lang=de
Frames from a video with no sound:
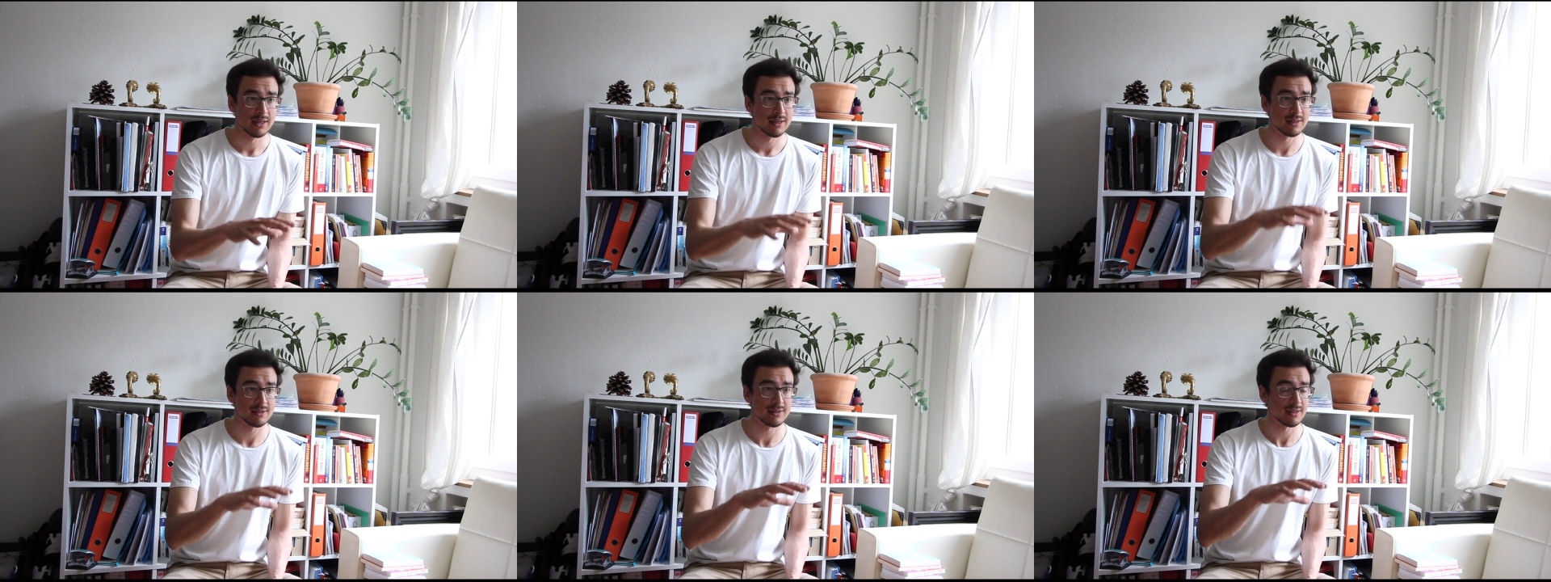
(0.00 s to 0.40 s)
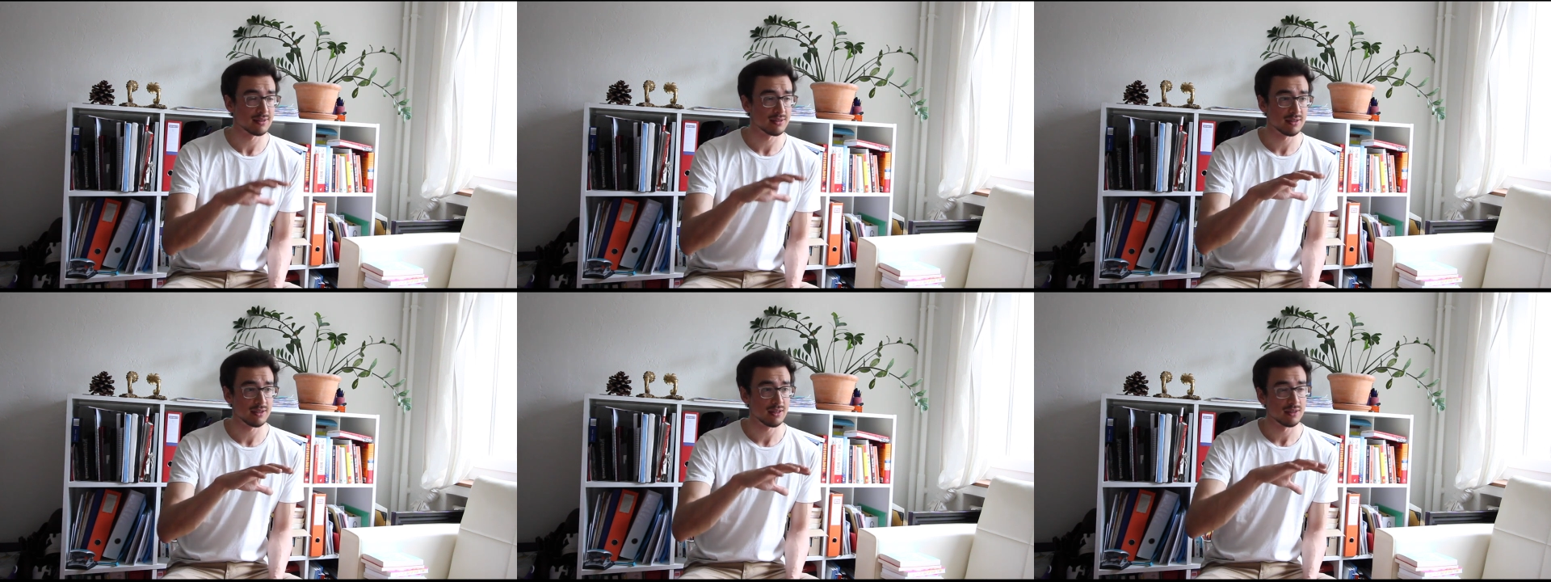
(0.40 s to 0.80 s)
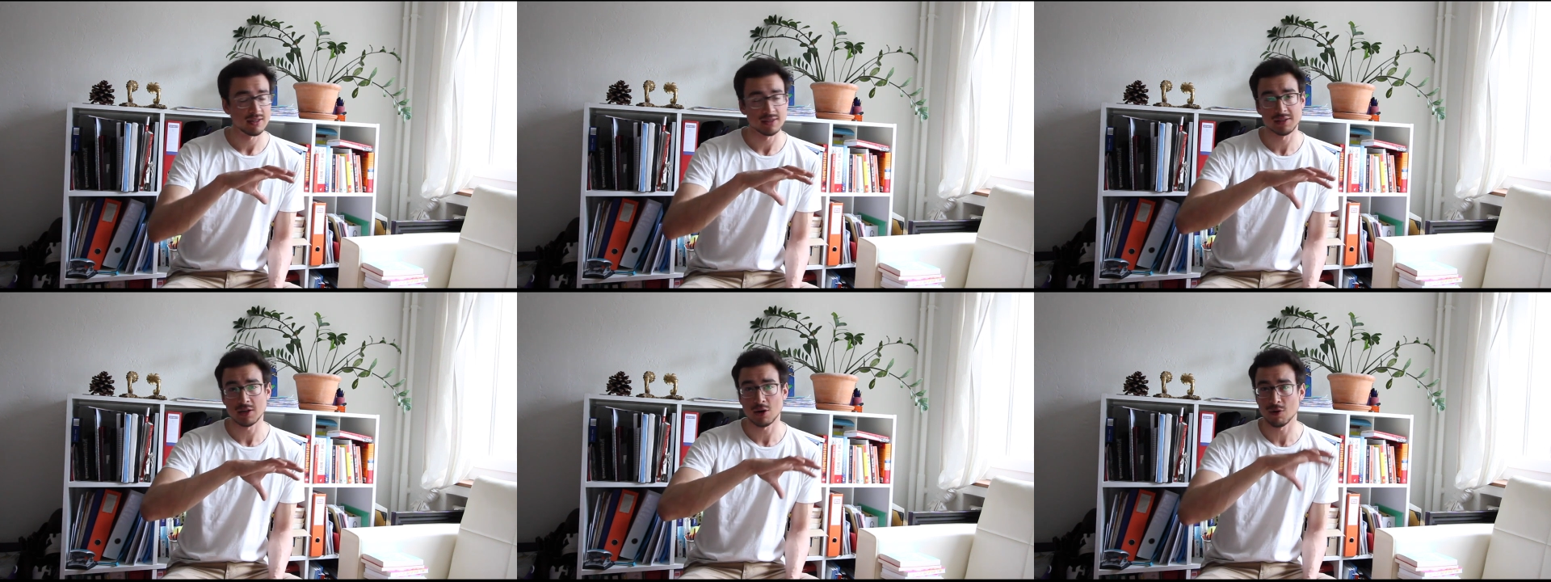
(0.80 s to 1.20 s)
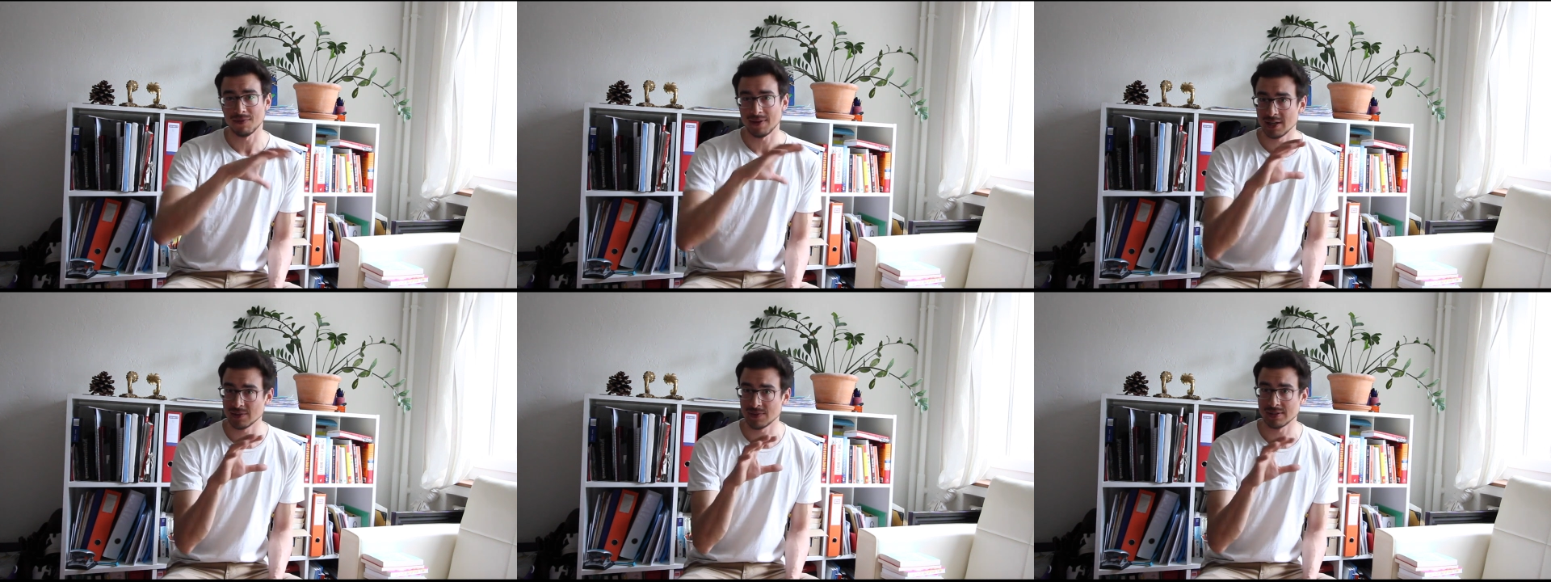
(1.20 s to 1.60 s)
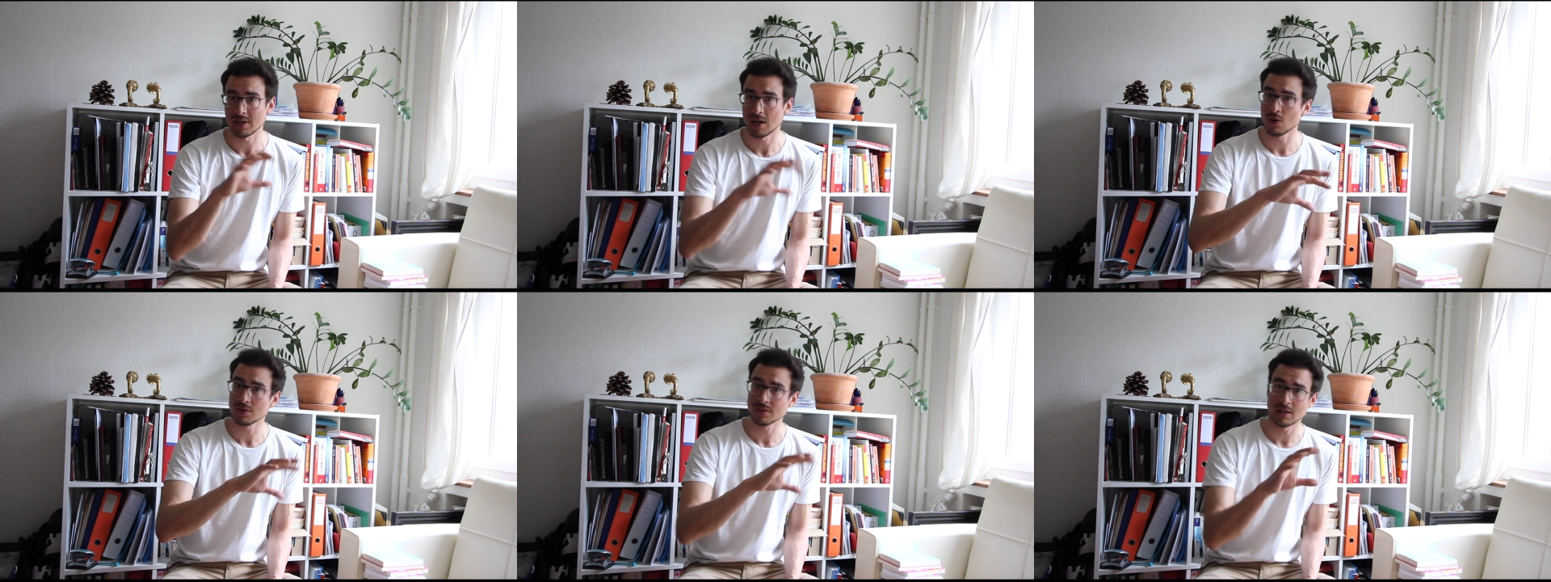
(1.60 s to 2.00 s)
Dass, dass, sie, dass ich auch weiß, was
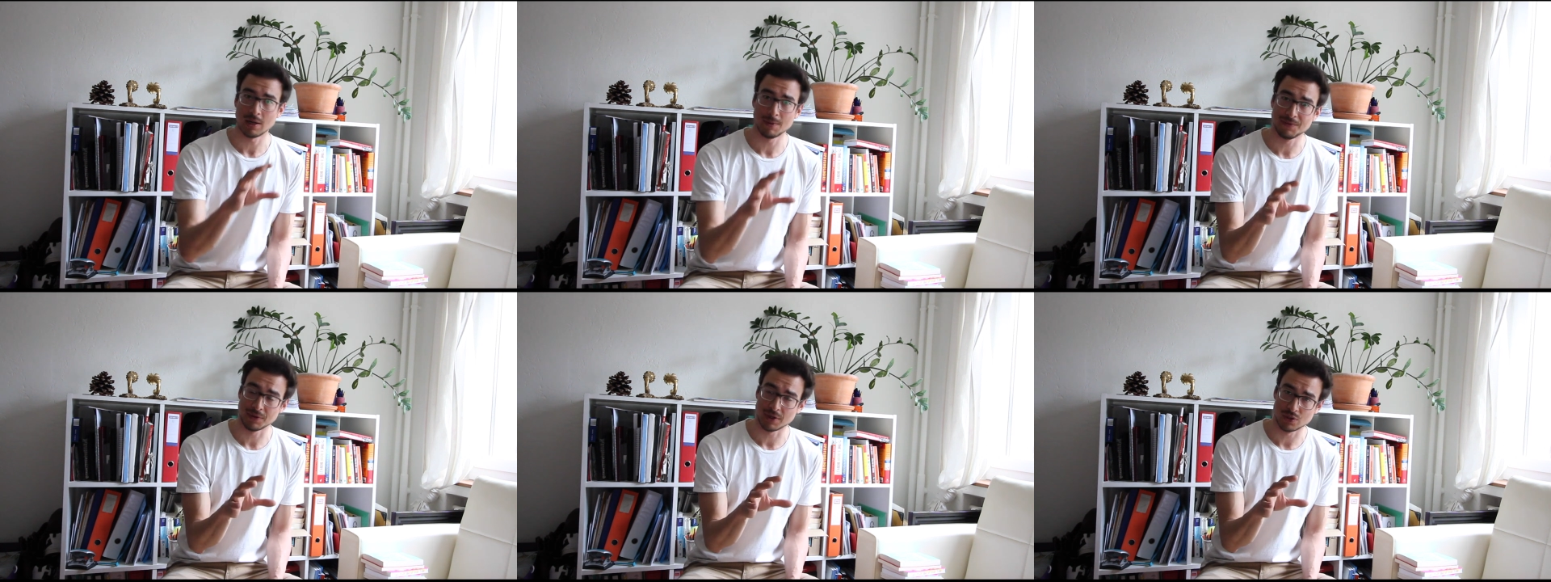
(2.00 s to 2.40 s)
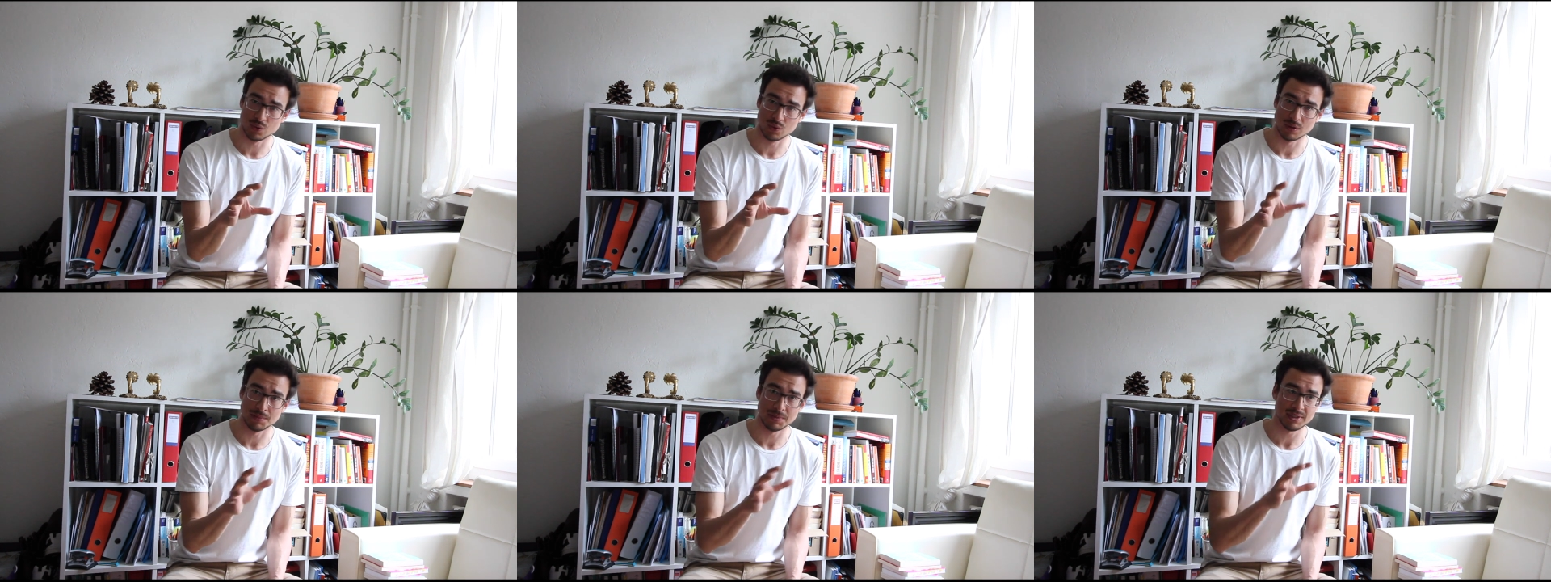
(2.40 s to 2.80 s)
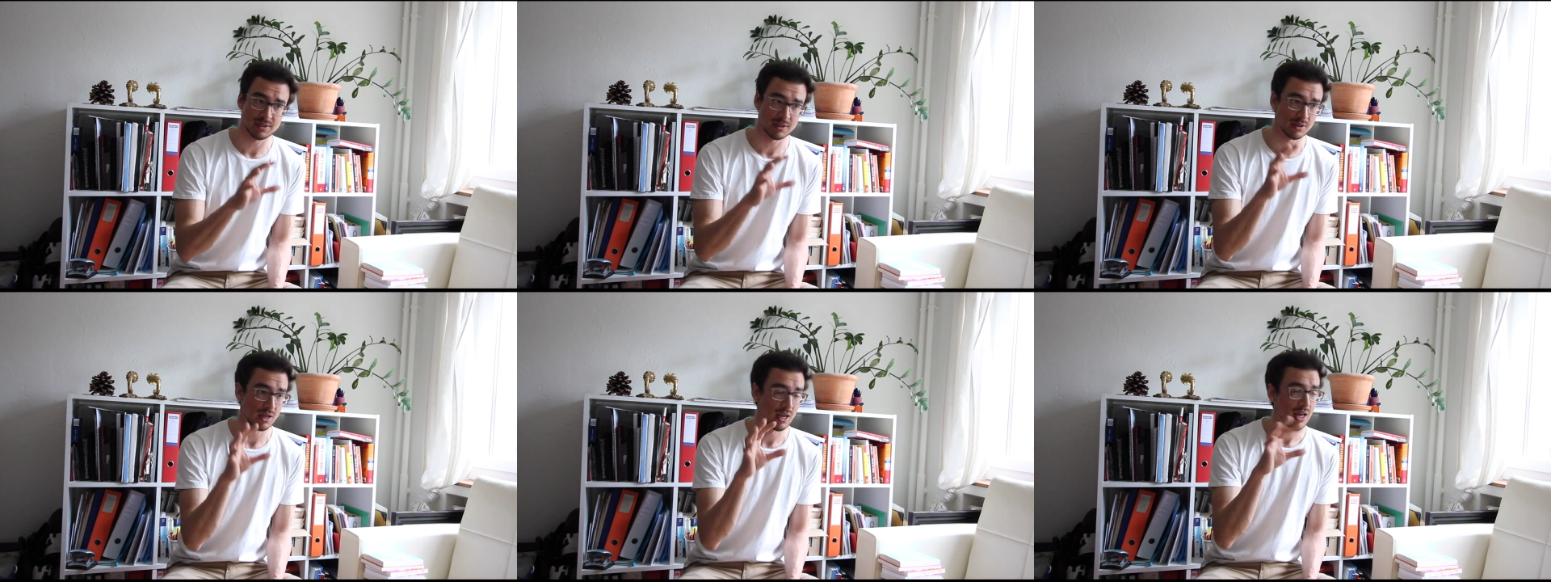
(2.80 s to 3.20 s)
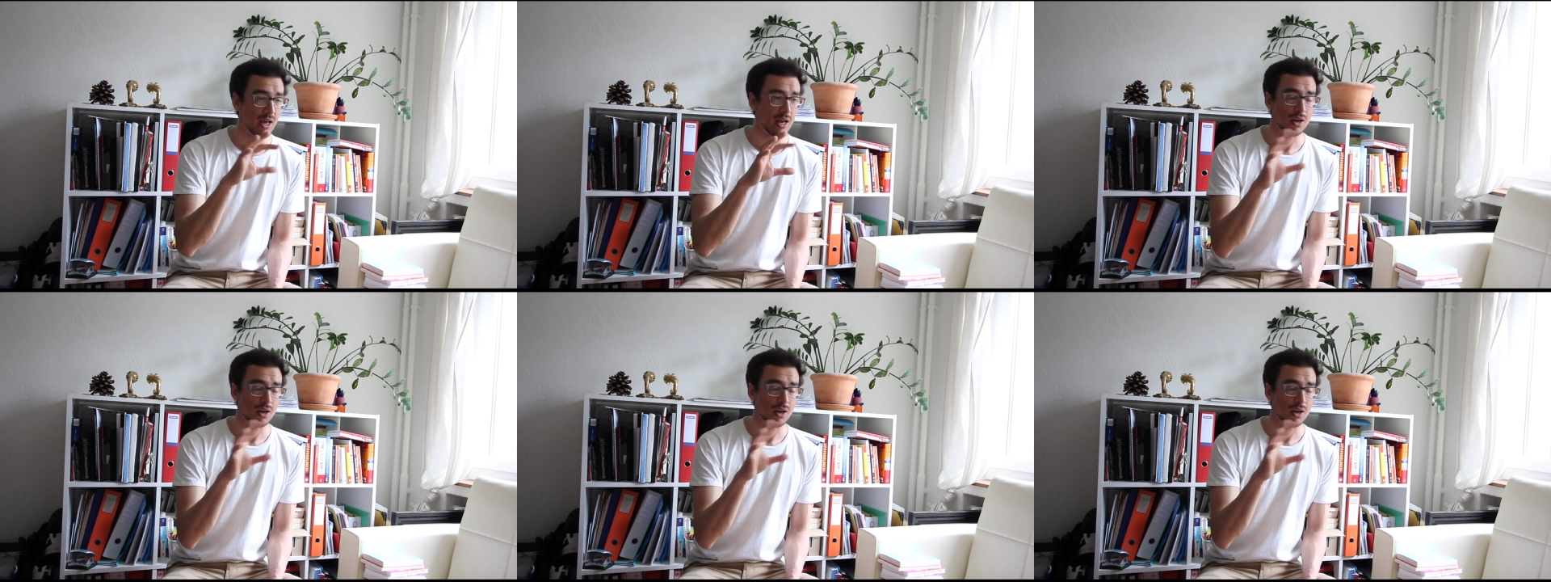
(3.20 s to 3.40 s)
außerhalb von der Schule ein bisschen